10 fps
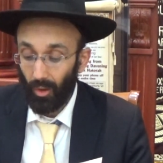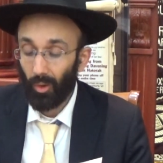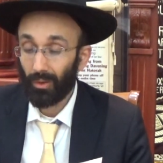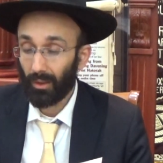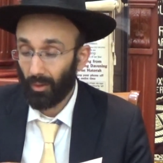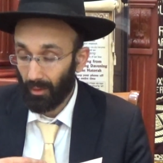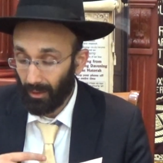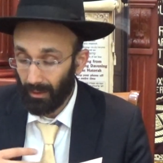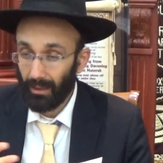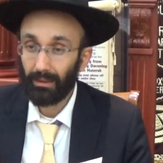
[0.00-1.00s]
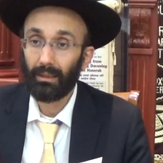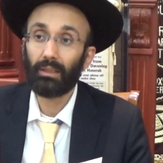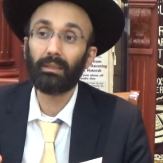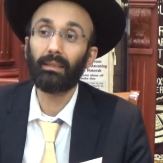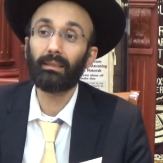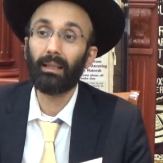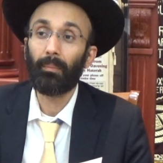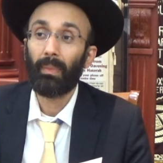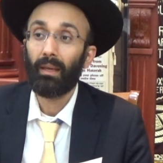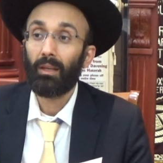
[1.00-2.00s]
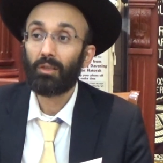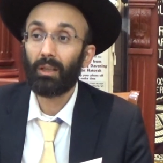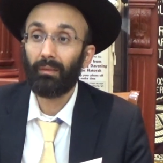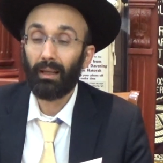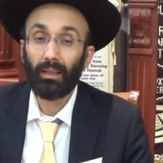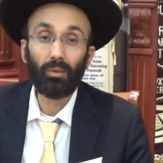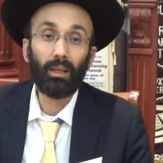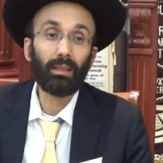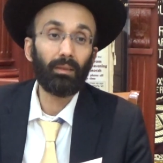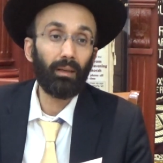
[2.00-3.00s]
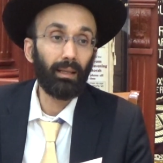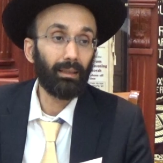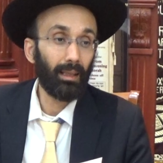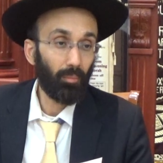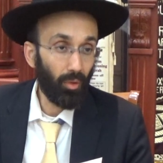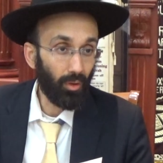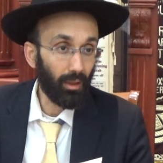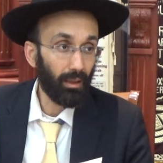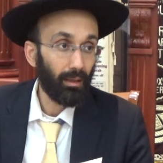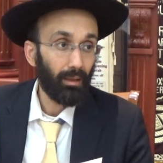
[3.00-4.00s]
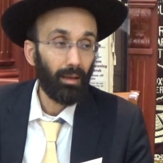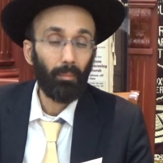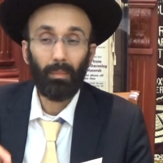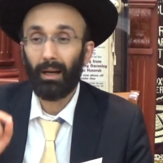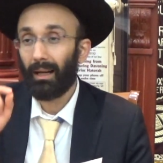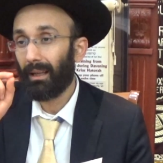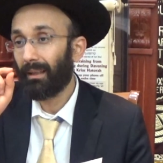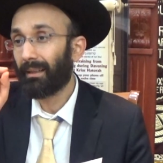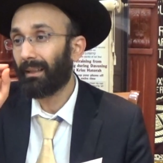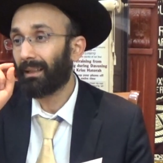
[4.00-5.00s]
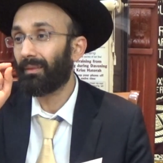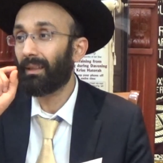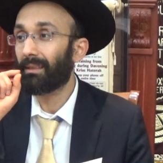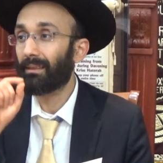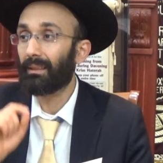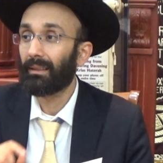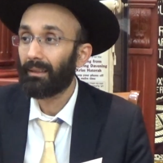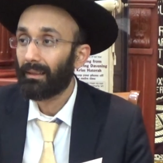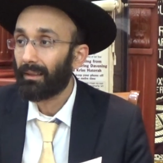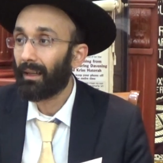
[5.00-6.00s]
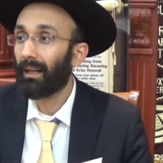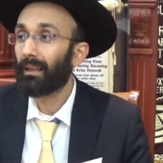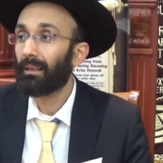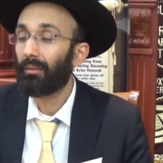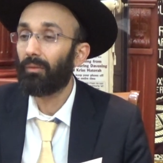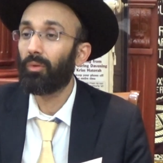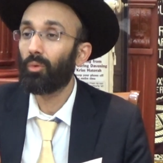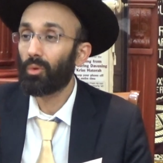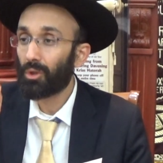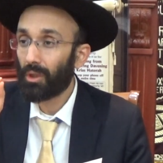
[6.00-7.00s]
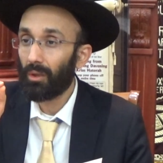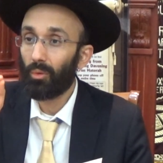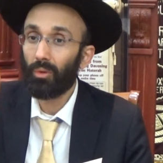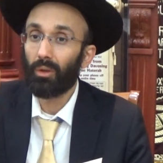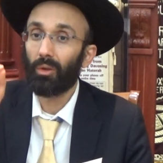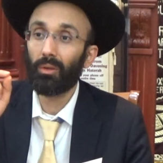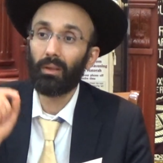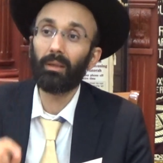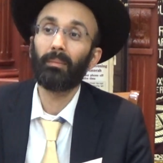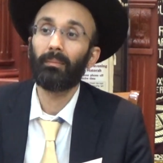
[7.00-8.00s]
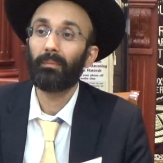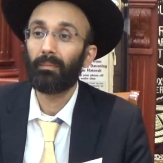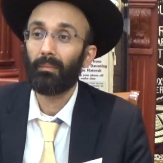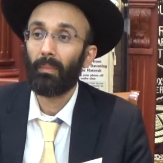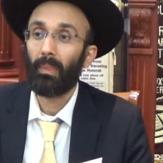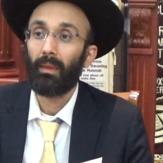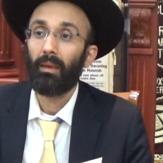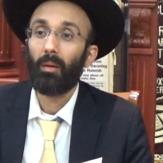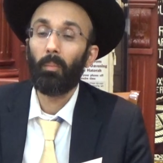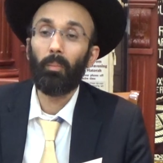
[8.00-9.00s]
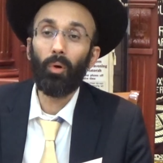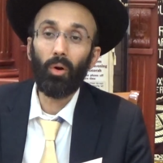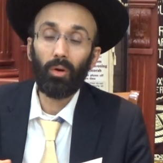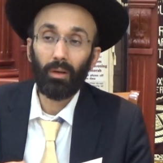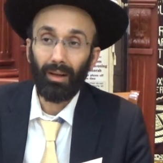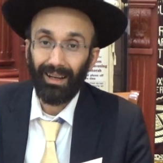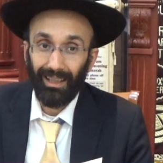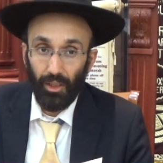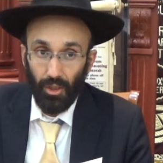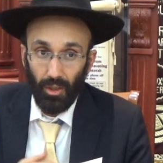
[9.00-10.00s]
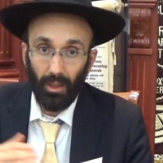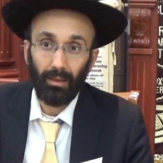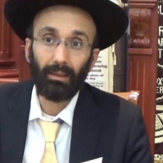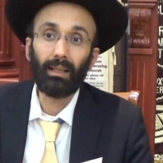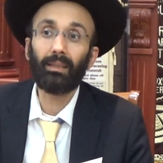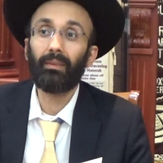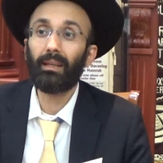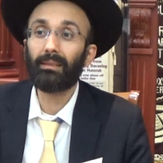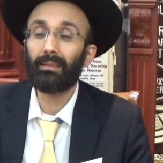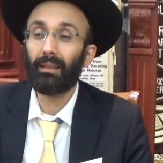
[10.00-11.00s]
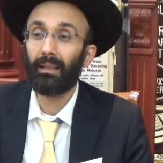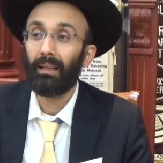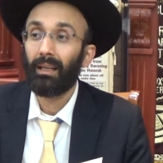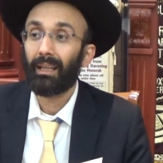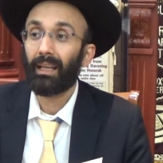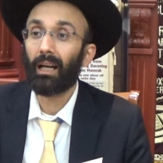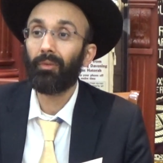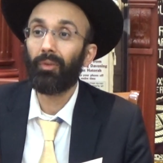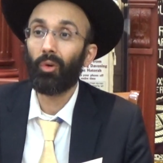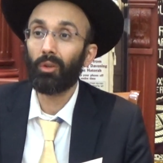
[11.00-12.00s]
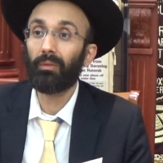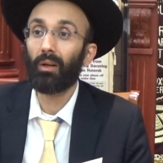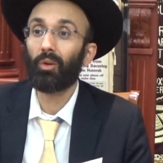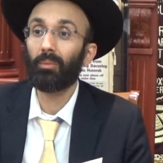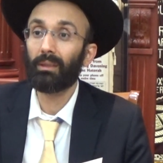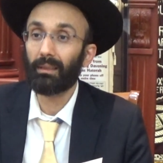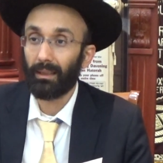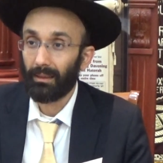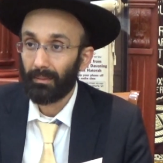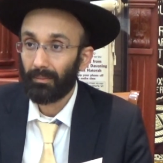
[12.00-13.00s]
Он откроет для нас наши сердца. Человек, который открывает для Бога маленькое отверстие, как в ушке у иголки. Бог расширит это отверстие, как вход в огромный зал.